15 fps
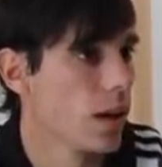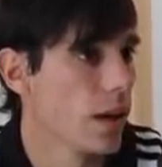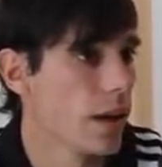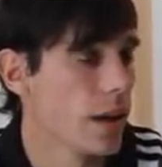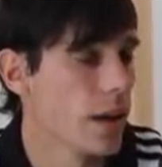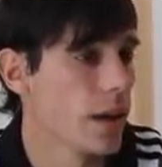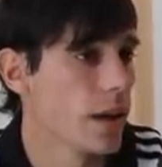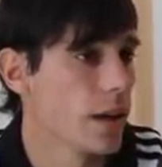
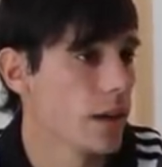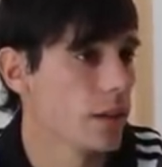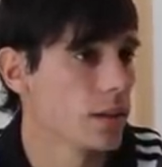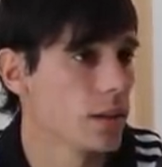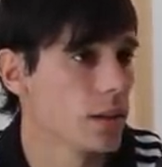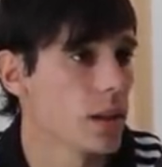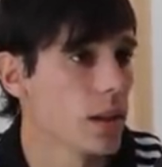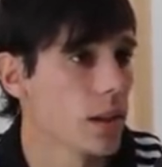Eh,
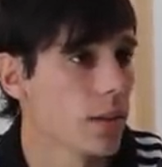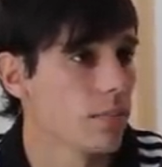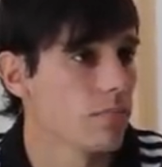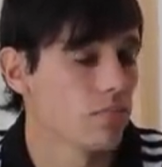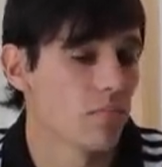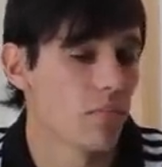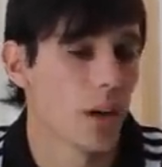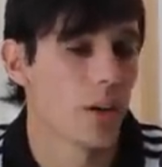sí,
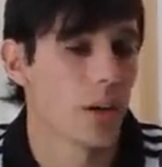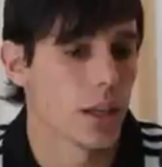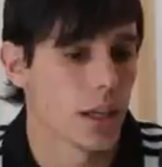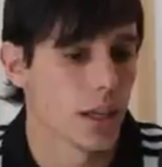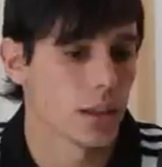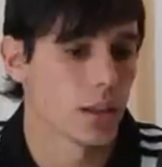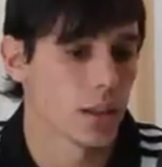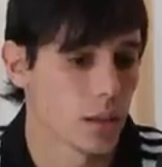me
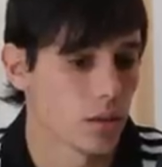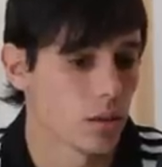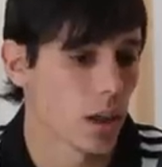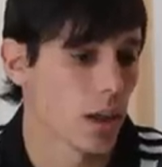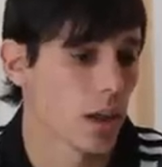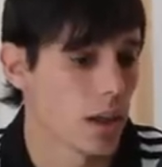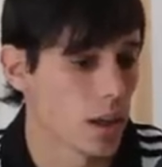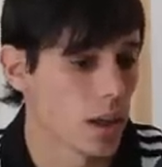venían diciendo
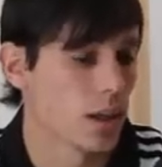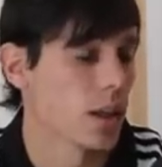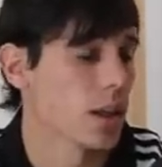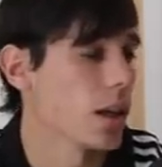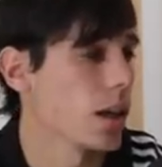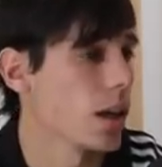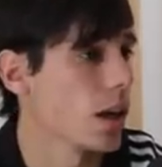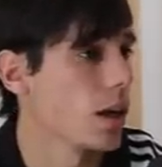que
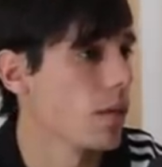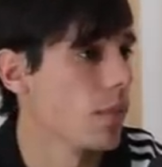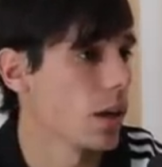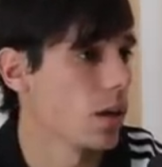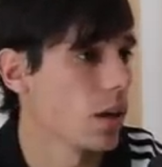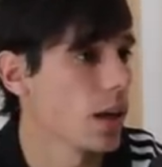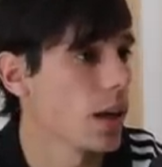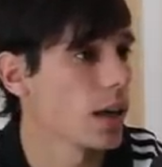tenía que
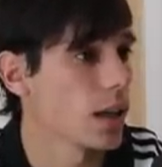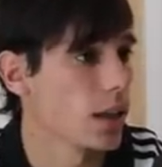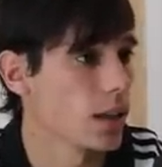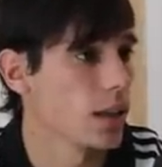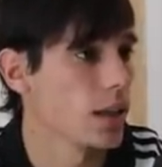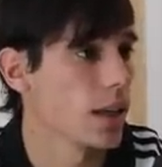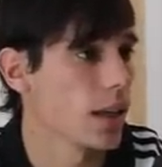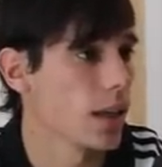mejorar, que
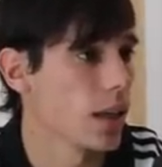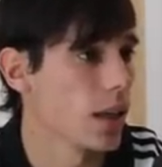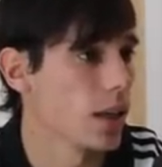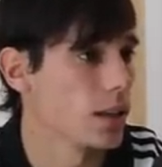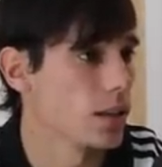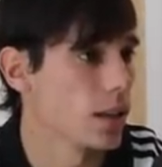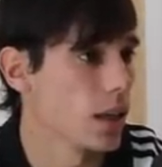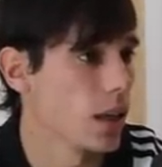tenía
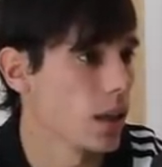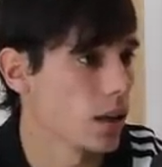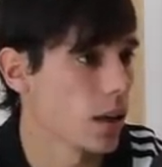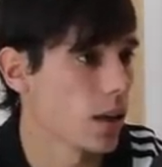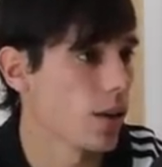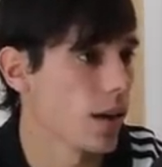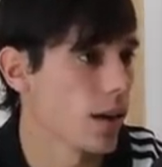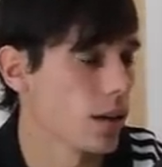que seguir
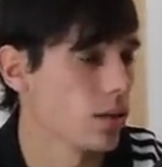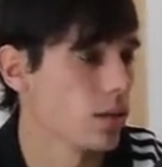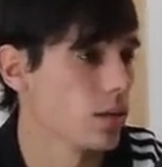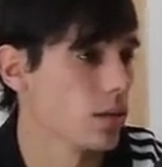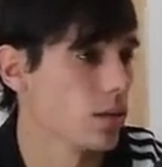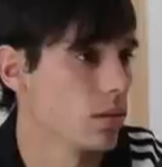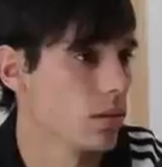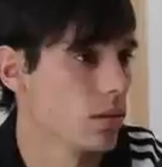
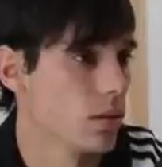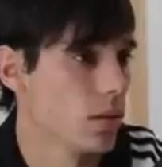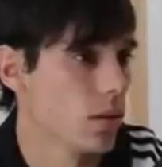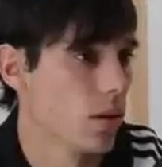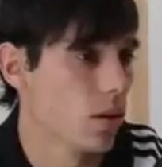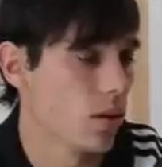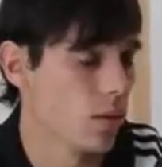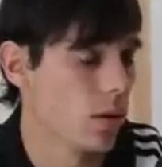trabajando
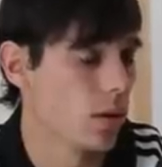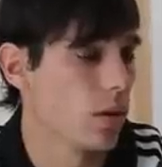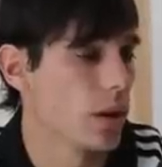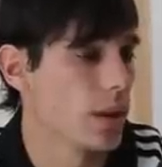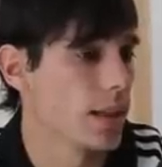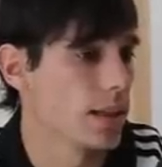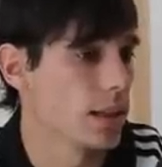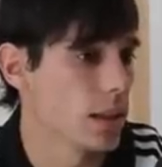como lo
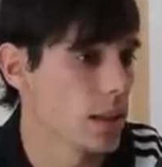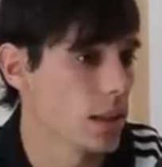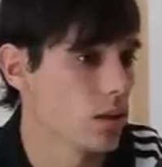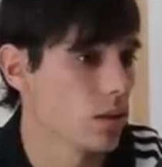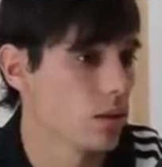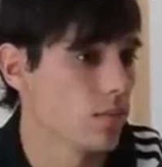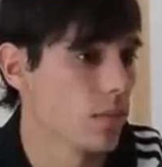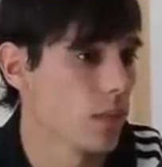venía
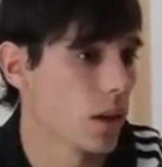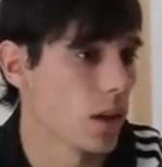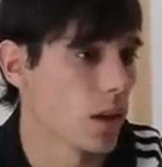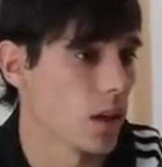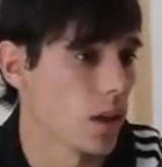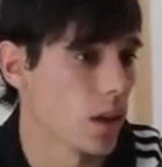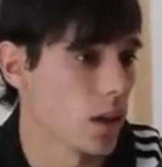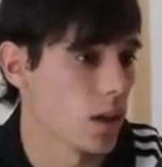haciendo,
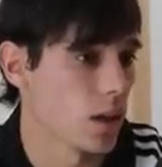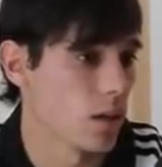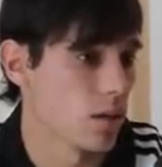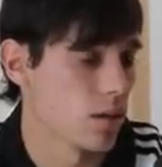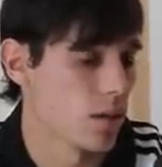eh,